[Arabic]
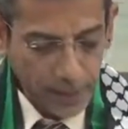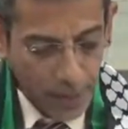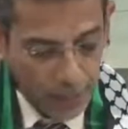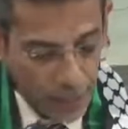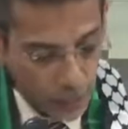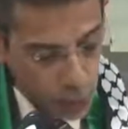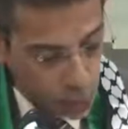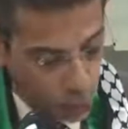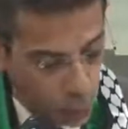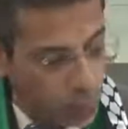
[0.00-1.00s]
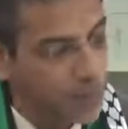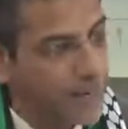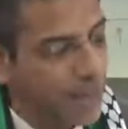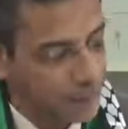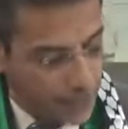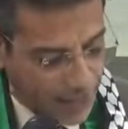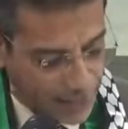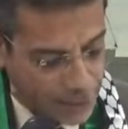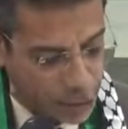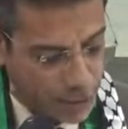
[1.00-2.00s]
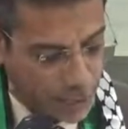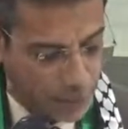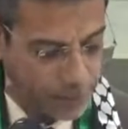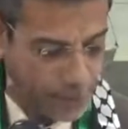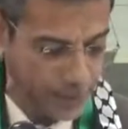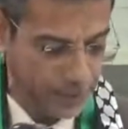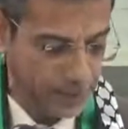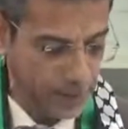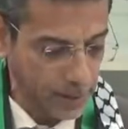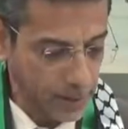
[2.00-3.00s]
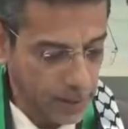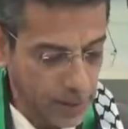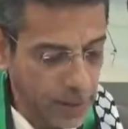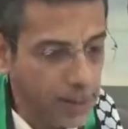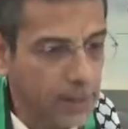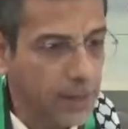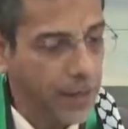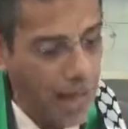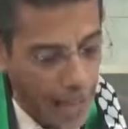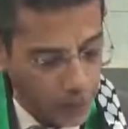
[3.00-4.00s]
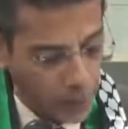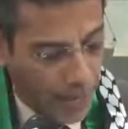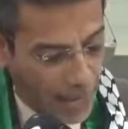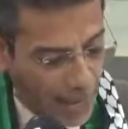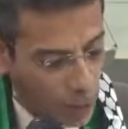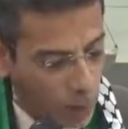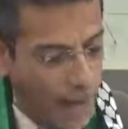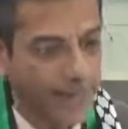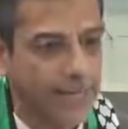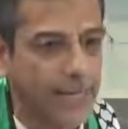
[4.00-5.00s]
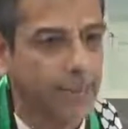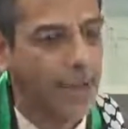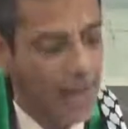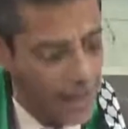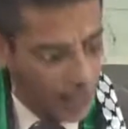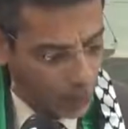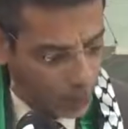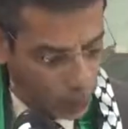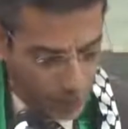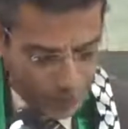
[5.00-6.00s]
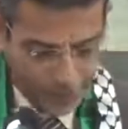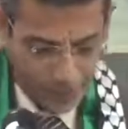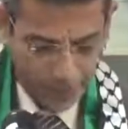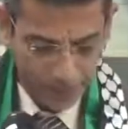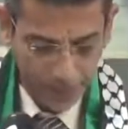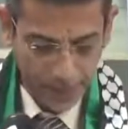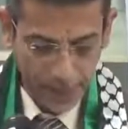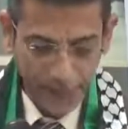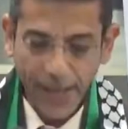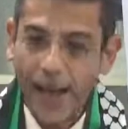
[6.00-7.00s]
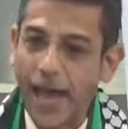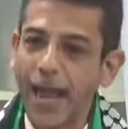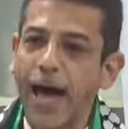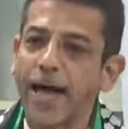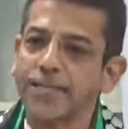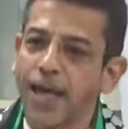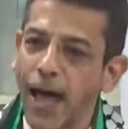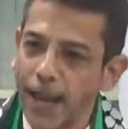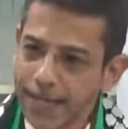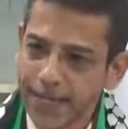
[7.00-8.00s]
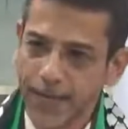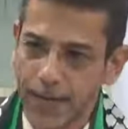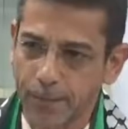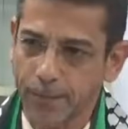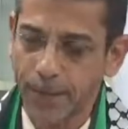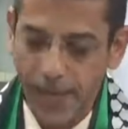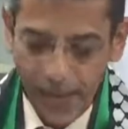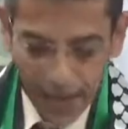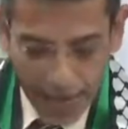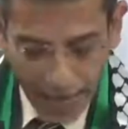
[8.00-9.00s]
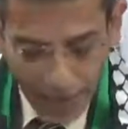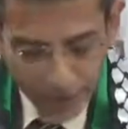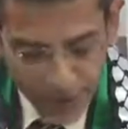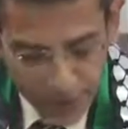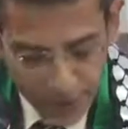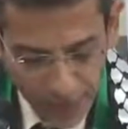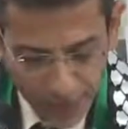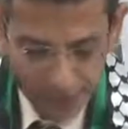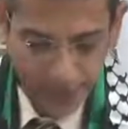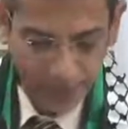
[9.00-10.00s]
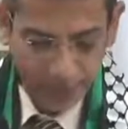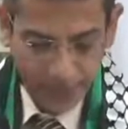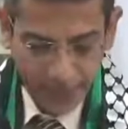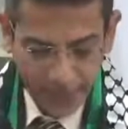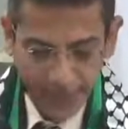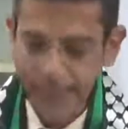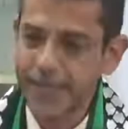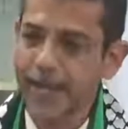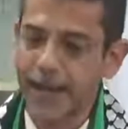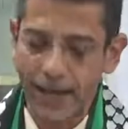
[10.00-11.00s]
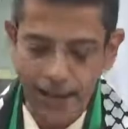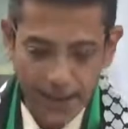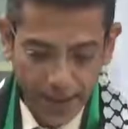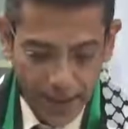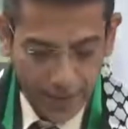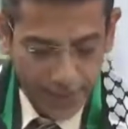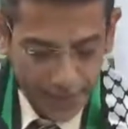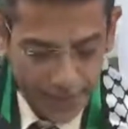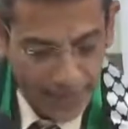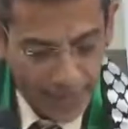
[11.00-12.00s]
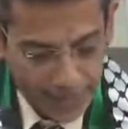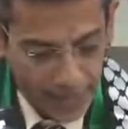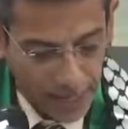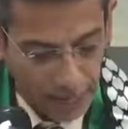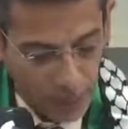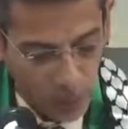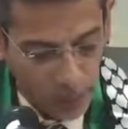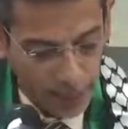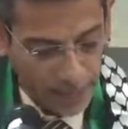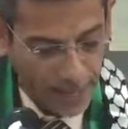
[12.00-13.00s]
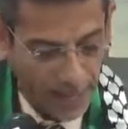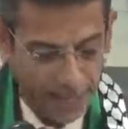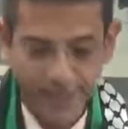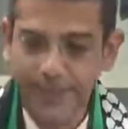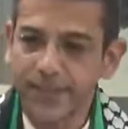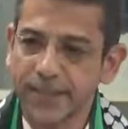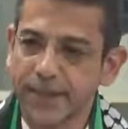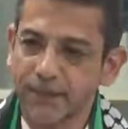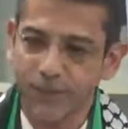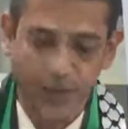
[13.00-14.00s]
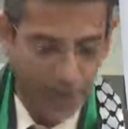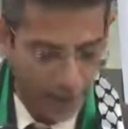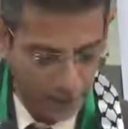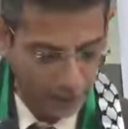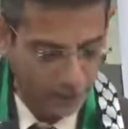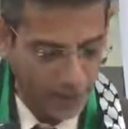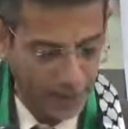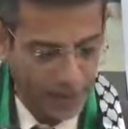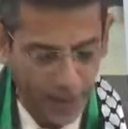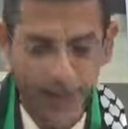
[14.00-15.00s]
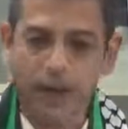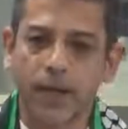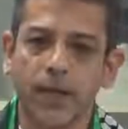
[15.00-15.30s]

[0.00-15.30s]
ضمير شعوبنا في الخليج العربي رهان على وعيهم على عروبتهم على اصالتهم على فطرتهم النقية التي لا تقبل إلا أن تصطف خلف الحق